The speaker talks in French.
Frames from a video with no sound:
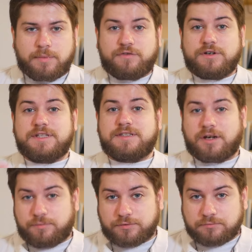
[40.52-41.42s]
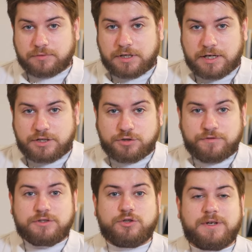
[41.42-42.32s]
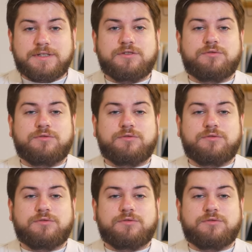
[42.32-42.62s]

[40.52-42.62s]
Parfois c'est simple, il suffit de se baser